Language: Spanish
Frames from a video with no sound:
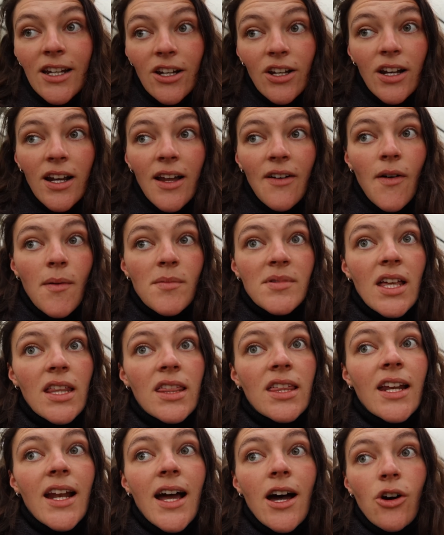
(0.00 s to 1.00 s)
Creo que la vamos a
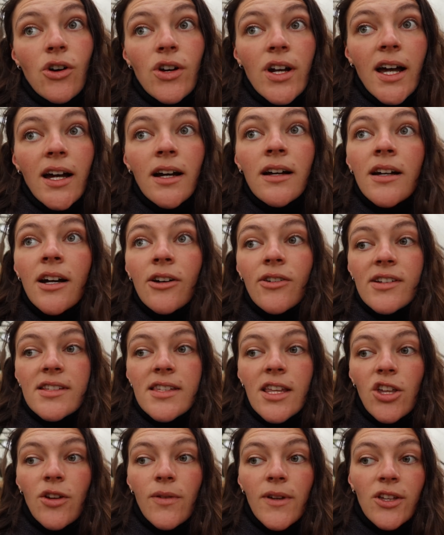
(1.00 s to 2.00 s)
hacer ahora, aunque
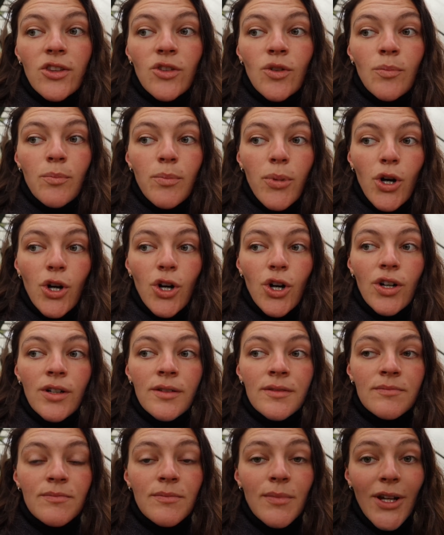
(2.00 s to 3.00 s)
esté lloviendo un poco,
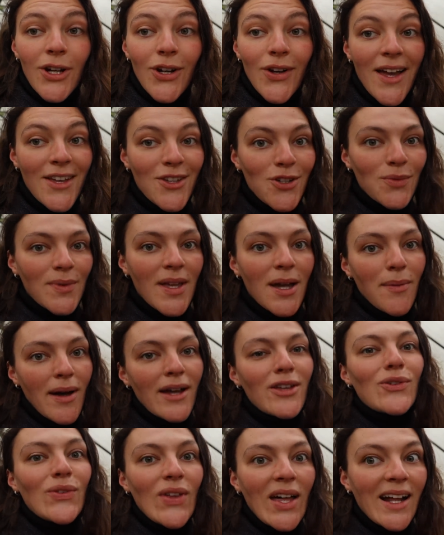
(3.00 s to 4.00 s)
pero la lluvia va
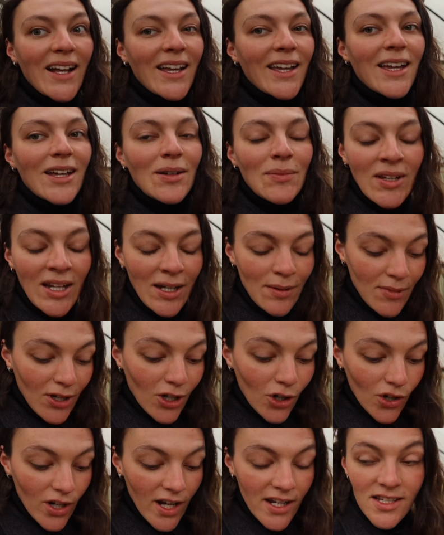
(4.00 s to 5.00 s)
a ayudar a que germinen
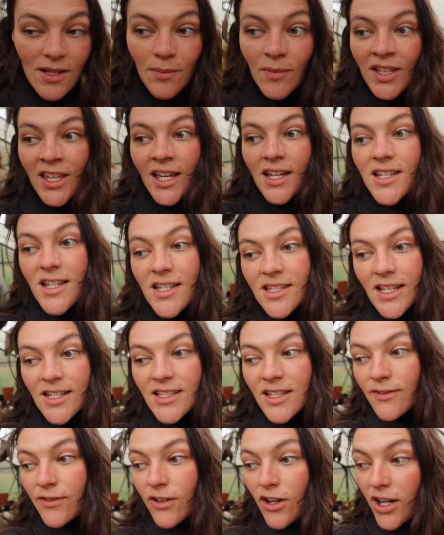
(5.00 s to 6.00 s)
mejor las semillas
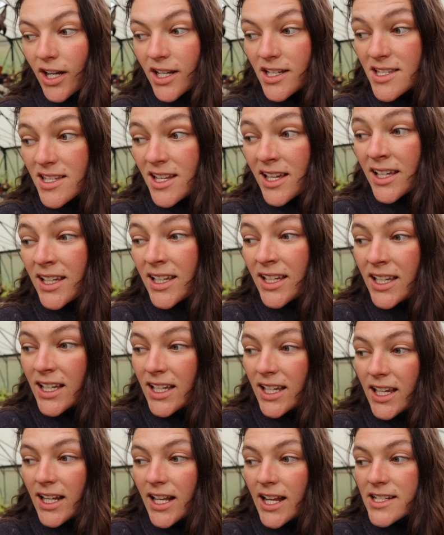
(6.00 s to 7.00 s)
estas de flores.
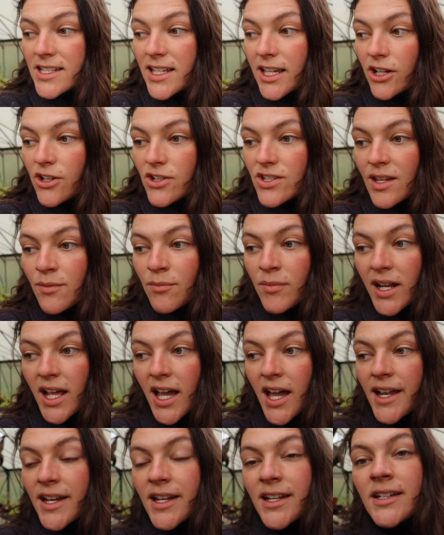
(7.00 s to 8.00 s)
Y las quiero
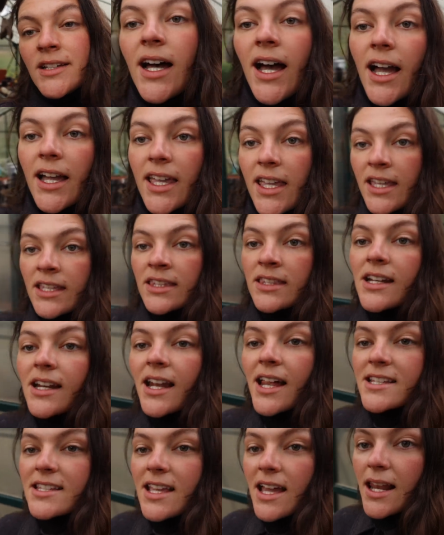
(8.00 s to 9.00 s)
sembrar aquí entre
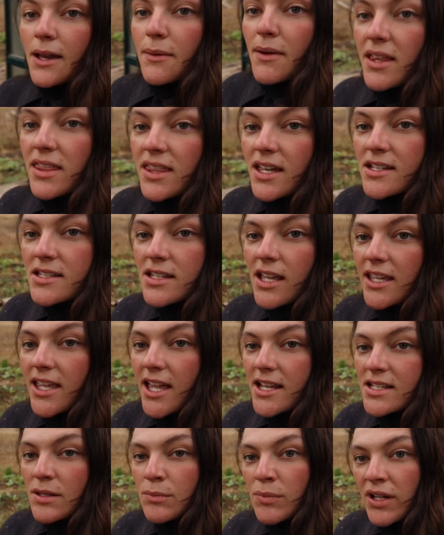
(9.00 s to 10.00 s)
las calabazas, que
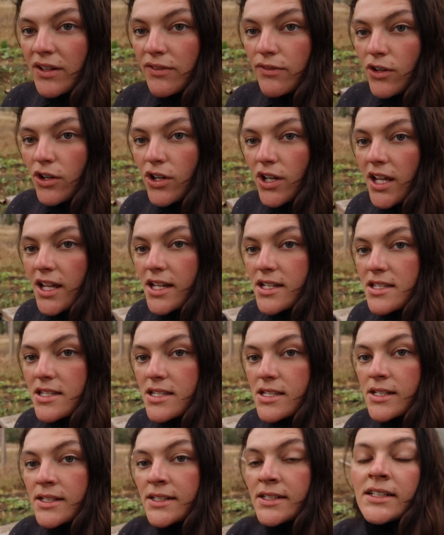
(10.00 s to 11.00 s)
ya sembré
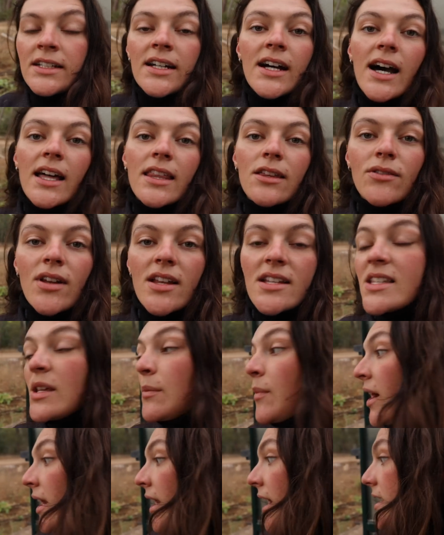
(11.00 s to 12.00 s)
flores hace unas
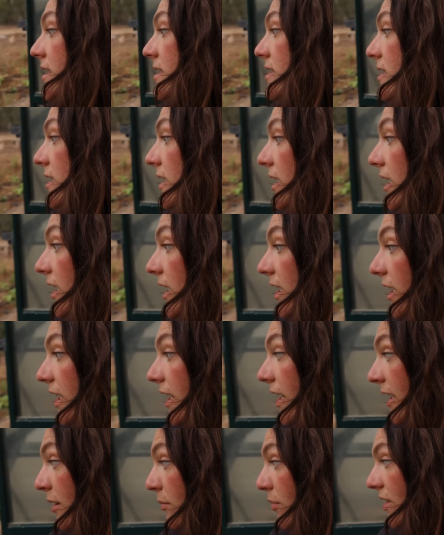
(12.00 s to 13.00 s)
semanas y
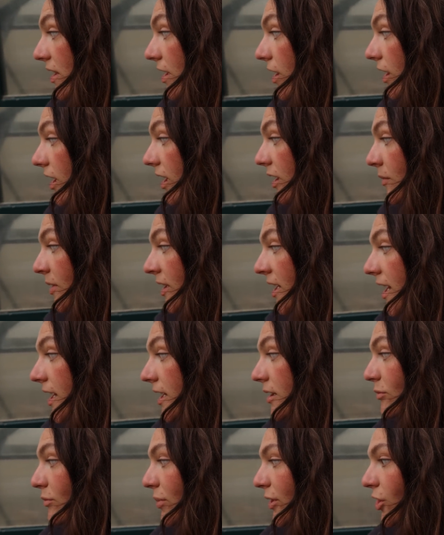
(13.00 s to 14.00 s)
han empezado a
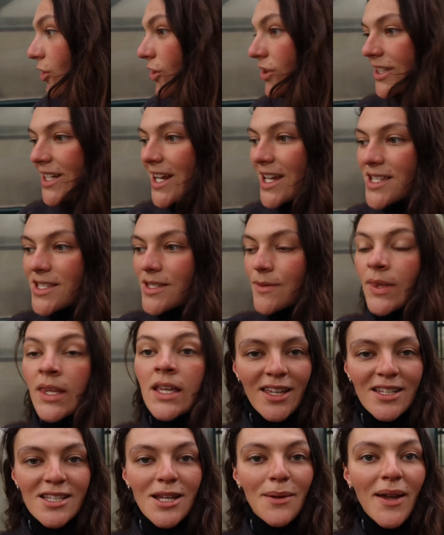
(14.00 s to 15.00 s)
germinar, pero otras
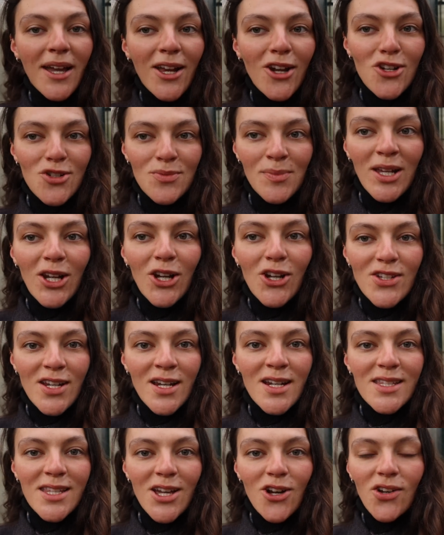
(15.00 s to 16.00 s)
se ve que los mirlos
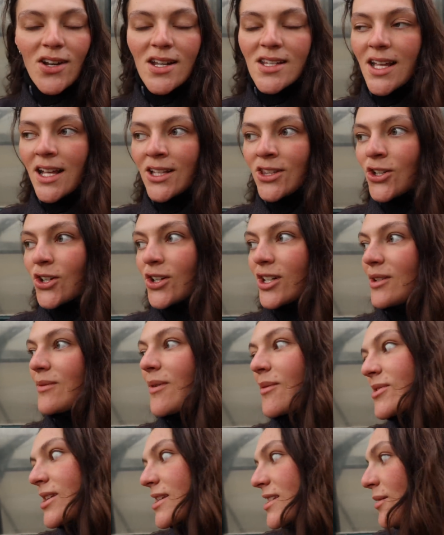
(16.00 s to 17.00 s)
han estado rascando y
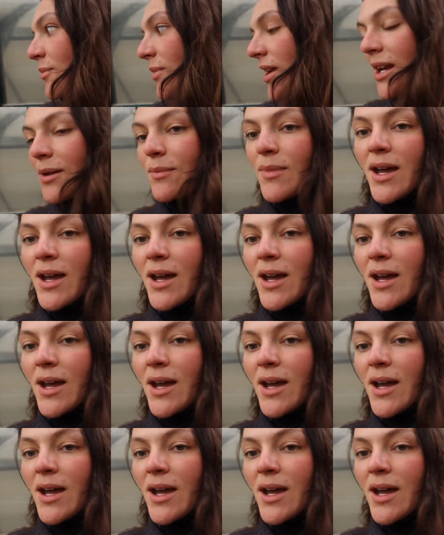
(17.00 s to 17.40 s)
vamos a sembrar